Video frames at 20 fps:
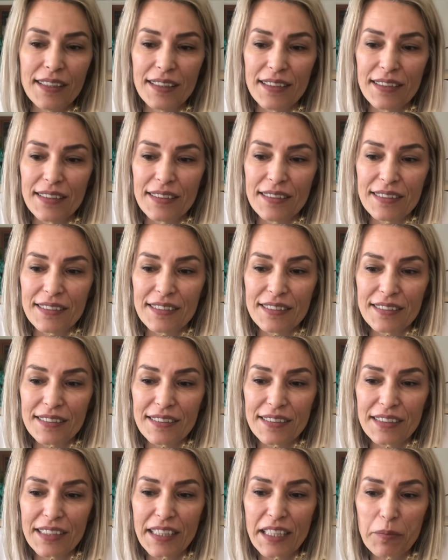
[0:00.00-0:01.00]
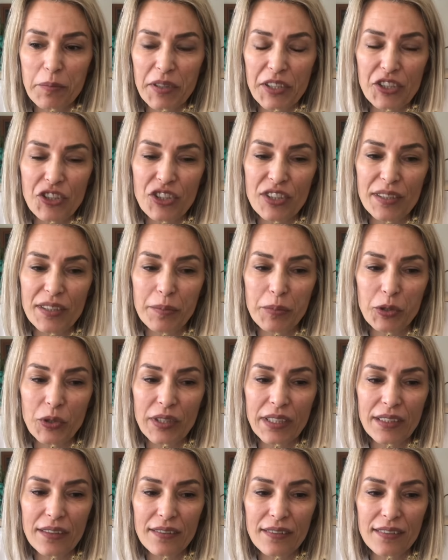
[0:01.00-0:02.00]
Ee, ilk başta
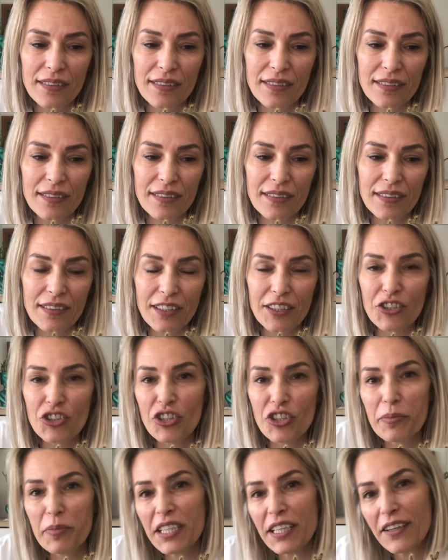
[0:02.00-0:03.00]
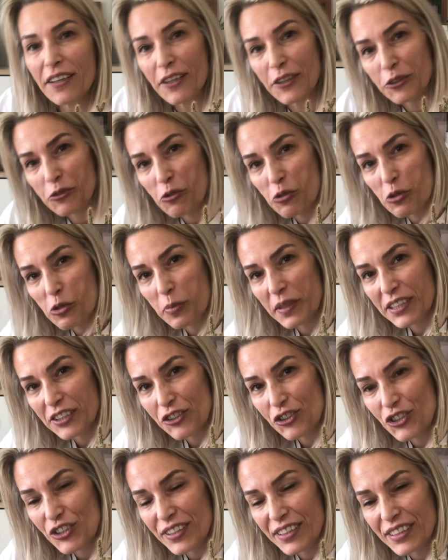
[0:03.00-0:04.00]
böyle e, acemi kaktüs
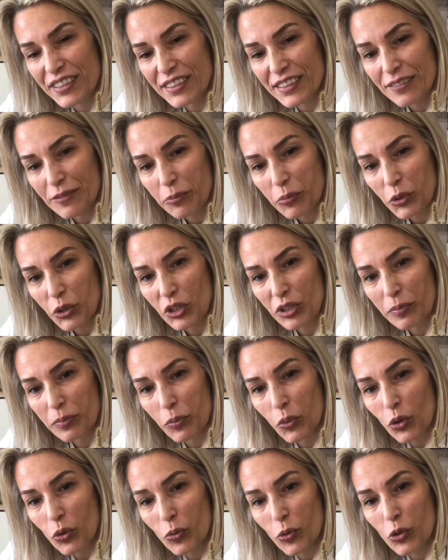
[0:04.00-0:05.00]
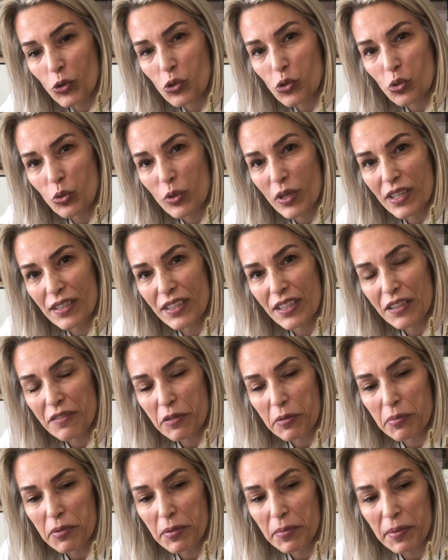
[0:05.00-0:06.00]
bakıcıları böyle bol bol sularlar
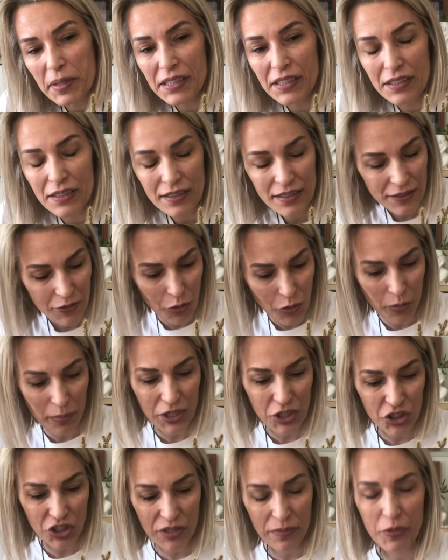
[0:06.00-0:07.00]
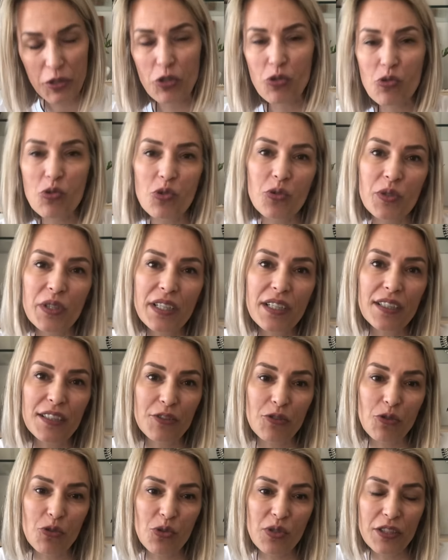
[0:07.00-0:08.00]
ve bir bakarlar 15-20 gün sonra
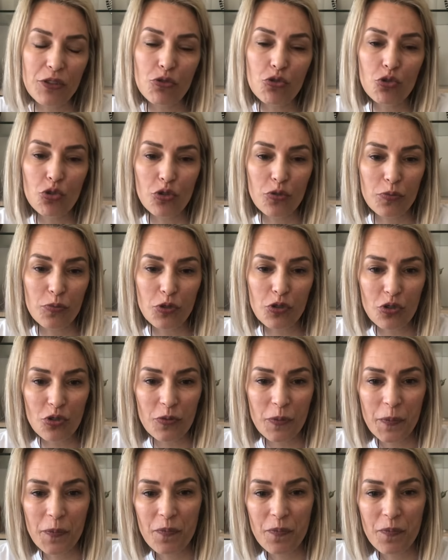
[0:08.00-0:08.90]
kaktüsleri çürümüş.